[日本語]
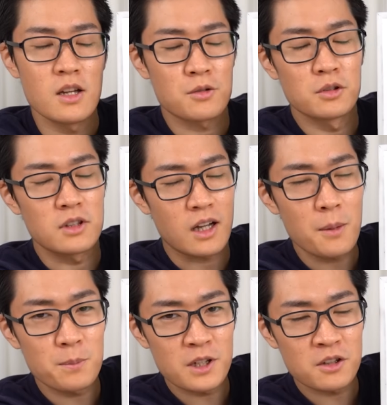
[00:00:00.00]
この
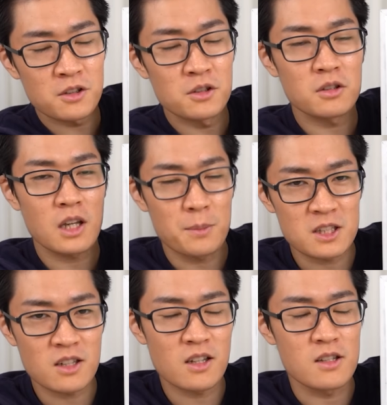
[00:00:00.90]
デカップリング用の
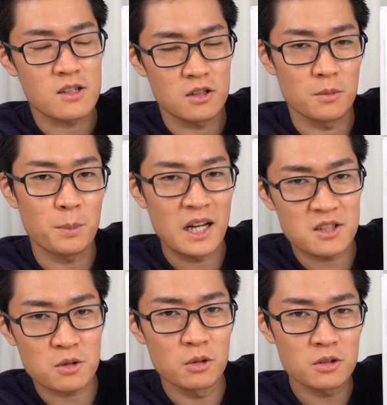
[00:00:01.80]
キャパシタなんですけど、
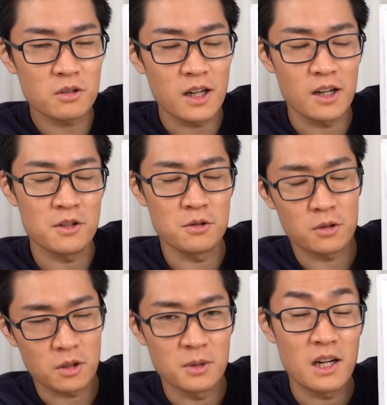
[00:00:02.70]
パソコンとかいう
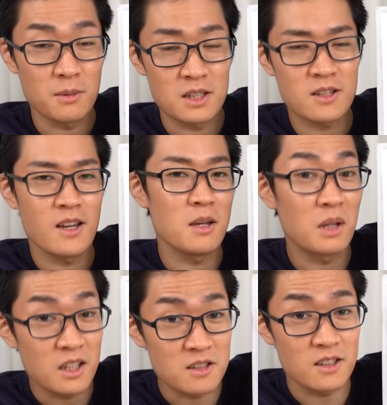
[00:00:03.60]
こともあります。
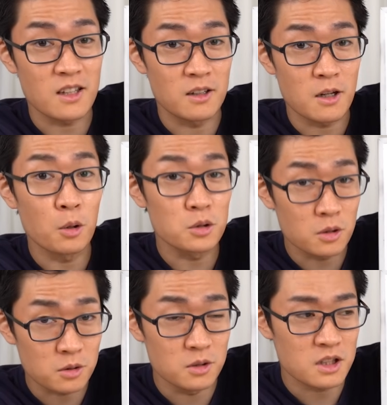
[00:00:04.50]
今気づいたので補
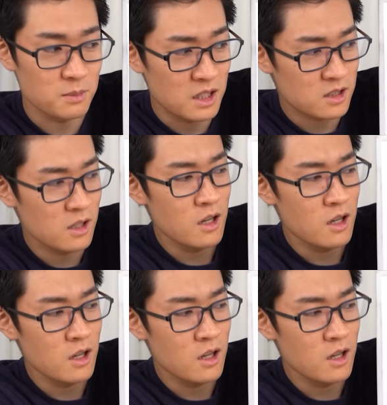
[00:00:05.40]
足します。